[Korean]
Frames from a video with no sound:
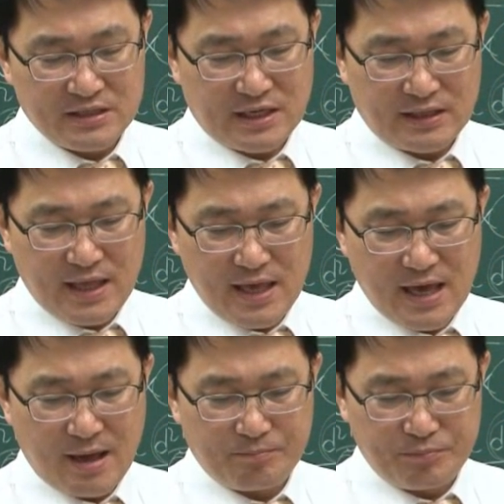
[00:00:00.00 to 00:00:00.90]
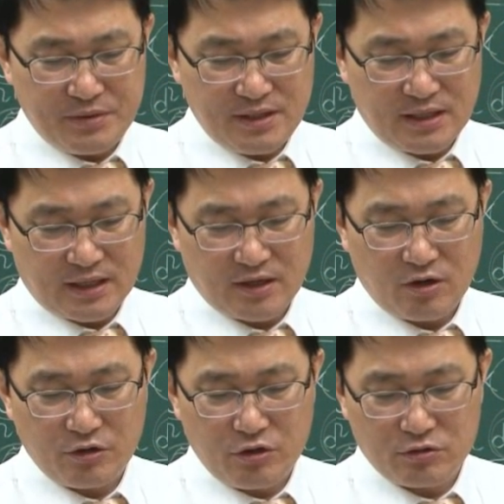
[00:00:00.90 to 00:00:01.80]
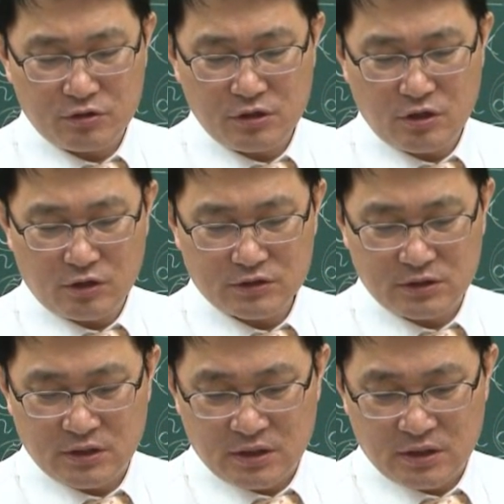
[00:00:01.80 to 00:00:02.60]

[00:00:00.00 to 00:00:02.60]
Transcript: 자, 내야, 피, 허용응력,